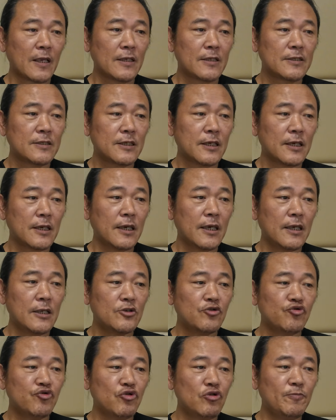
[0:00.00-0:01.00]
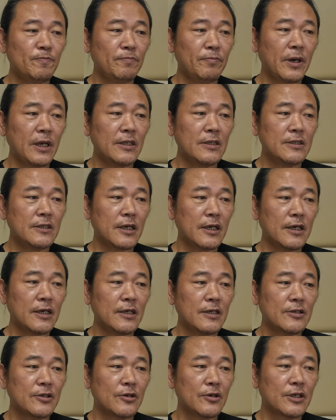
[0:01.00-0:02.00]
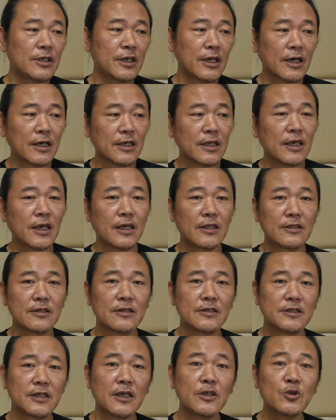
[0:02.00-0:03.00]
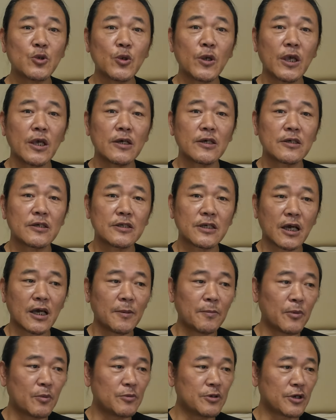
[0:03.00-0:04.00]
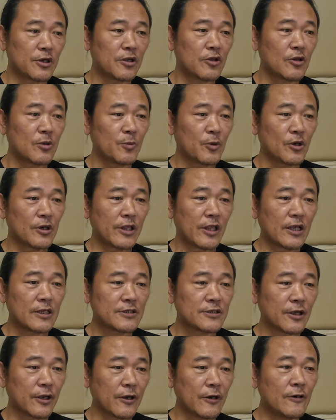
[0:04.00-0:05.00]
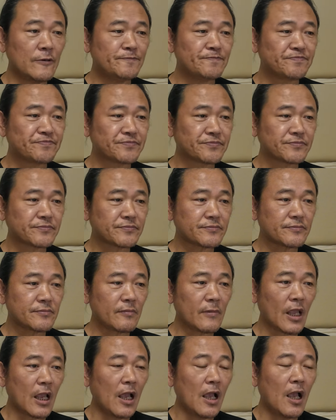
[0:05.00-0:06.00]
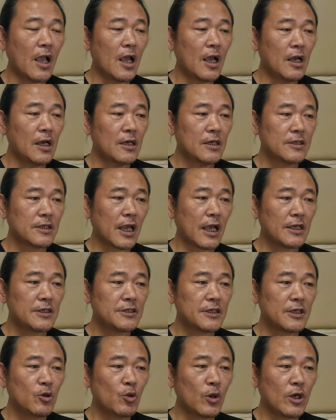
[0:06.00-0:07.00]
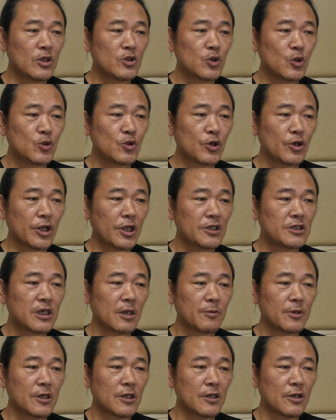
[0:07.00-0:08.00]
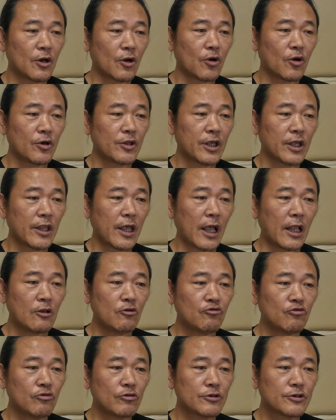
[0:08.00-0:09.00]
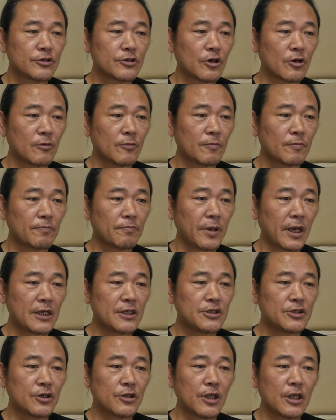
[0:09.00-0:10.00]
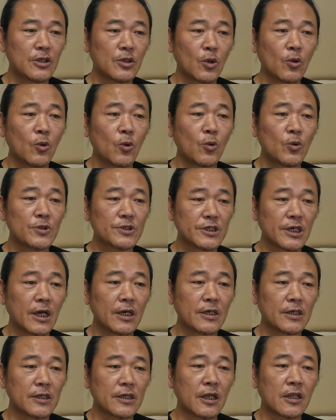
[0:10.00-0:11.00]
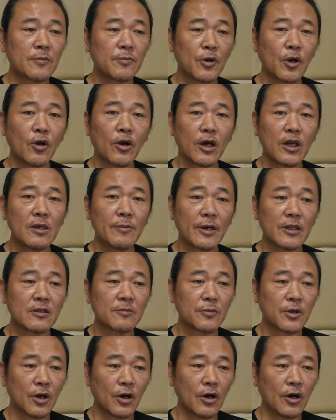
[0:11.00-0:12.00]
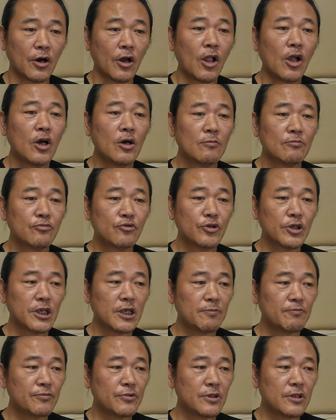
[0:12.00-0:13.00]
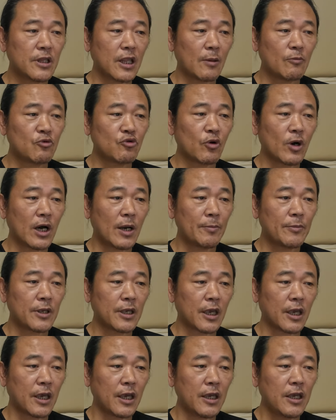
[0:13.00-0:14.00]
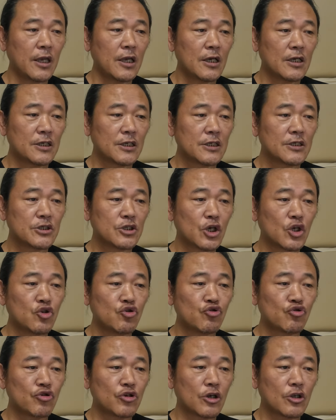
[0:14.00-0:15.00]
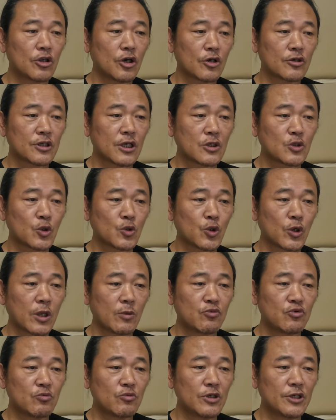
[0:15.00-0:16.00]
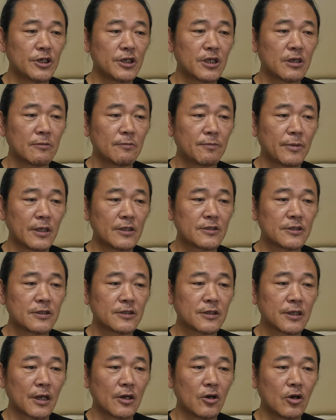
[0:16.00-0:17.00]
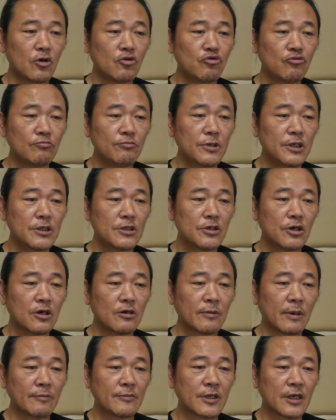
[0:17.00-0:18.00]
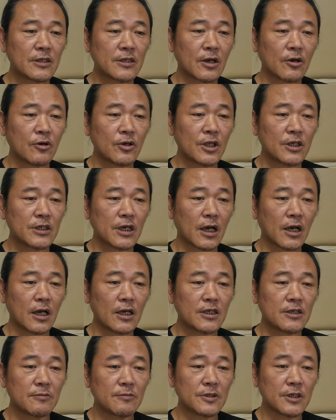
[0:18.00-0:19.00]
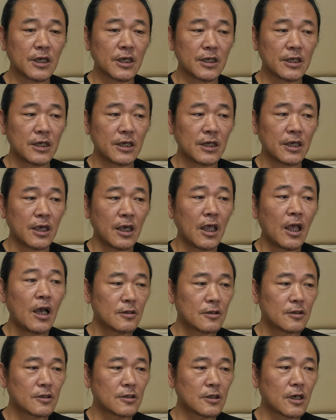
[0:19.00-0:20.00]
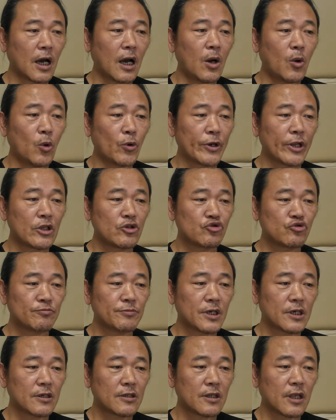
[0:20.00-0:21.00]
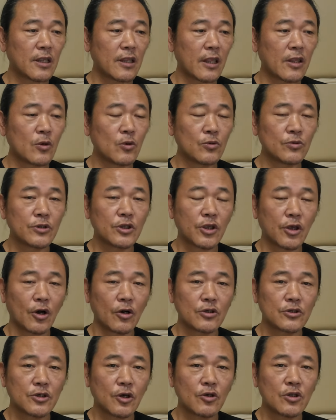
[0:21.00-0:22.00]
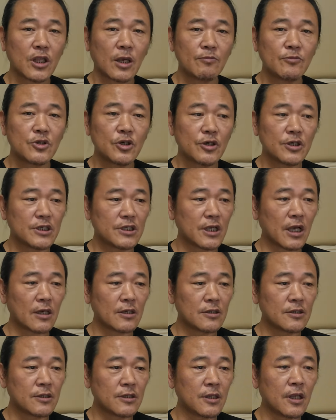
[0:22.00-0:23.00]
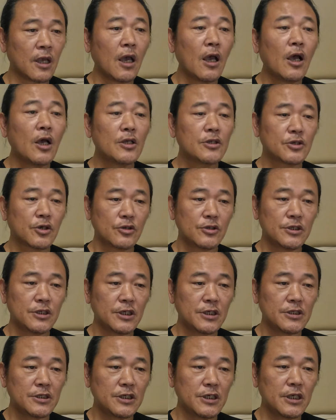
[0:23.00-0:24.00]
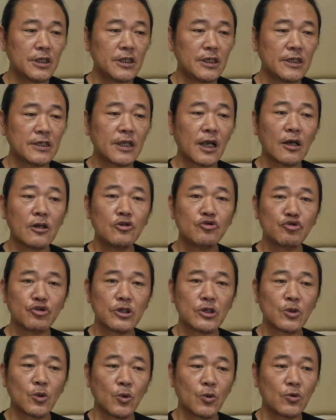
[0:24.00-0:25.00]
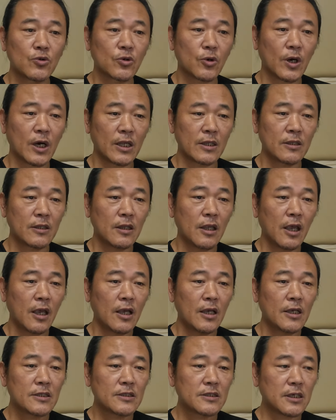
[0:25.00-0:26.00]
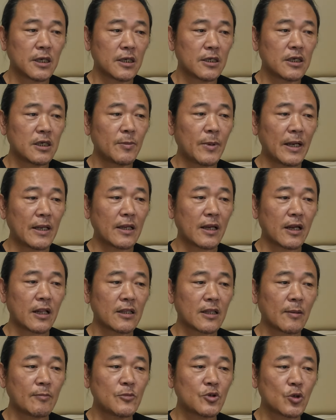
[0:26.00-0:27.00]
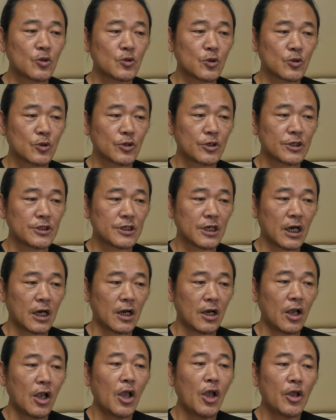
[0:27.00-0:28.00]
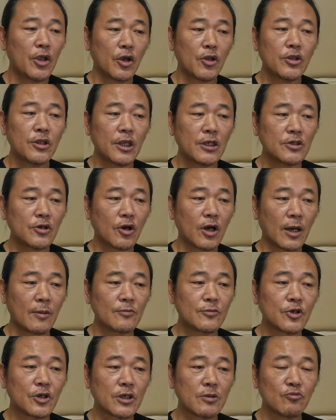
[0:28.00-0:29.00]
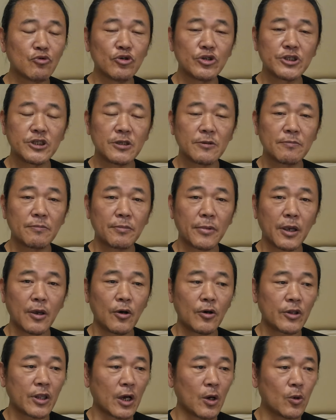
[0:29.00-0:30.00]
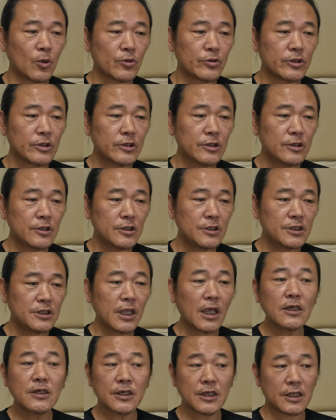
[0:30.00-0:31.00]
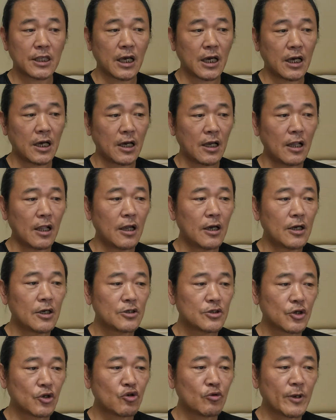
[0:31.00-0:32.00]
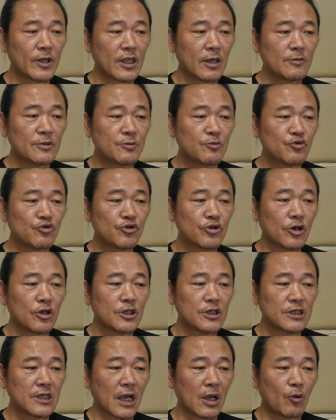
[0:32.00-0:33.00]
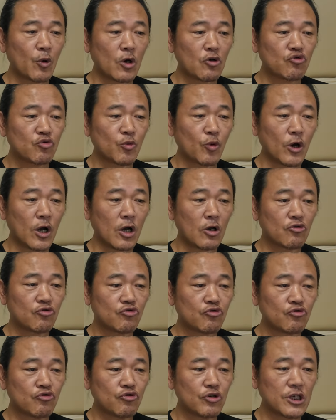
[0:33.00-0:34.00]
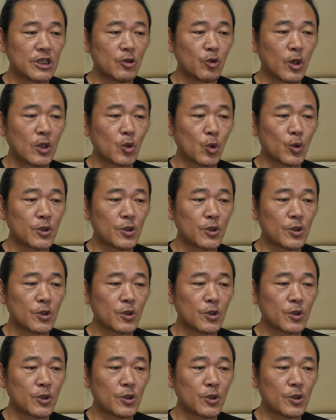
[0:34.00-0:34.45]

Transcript: 이 책의 출판사에서 이야기하는 책 소개 글을 잠깐 보면 이렇게 설명을 해놨어요. 사실과 소설의 재미를 엮어낸 한국적 팩션의 성공작이라는 평가를 받으며 뿌리 깊은 나무와 함께 2006년 역사소설의 붐을 일으킨 베스트셀러 훈민정음 암살 사건의 작가 김재희. 그가 오랜 준비 끝에 내놓은 경성탐정 이상은 천재시인 이상을 주인공으로 한 재기발랄한 탐정소설이자 현대적 감성이 물씬 배어나오는 시대극이다. 1936년 이상과 구보가 구인회